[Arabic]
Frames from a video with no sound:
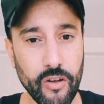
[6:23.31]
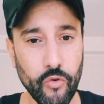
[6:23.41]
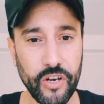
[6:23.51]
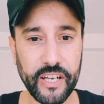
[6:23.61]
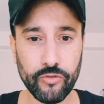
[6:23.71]

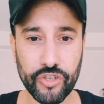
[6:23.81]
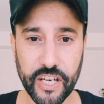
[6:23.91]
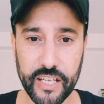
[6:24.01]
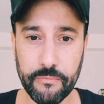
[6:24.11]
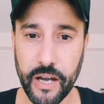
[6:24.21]
واللي عنده شي
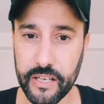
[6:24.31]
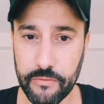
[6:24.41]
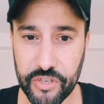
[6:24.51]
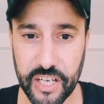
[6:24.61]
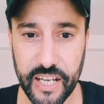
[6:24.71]
خدمه
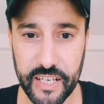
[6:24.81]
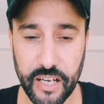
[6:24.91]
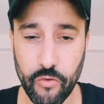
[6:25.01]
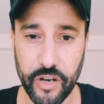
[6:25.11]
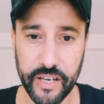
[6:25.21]
يمشي ليها
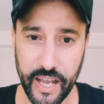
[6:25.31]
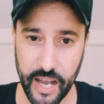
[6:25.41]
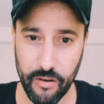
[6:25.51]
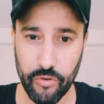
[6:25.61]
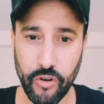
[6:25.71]
الاخوان
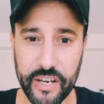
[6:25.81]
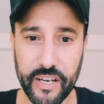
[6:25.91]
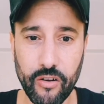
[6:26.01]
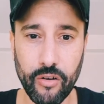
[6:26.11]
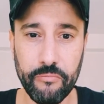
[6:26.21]
حاولوا
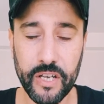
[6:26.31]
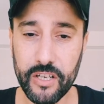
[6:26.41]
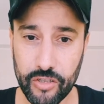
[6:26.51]
انكم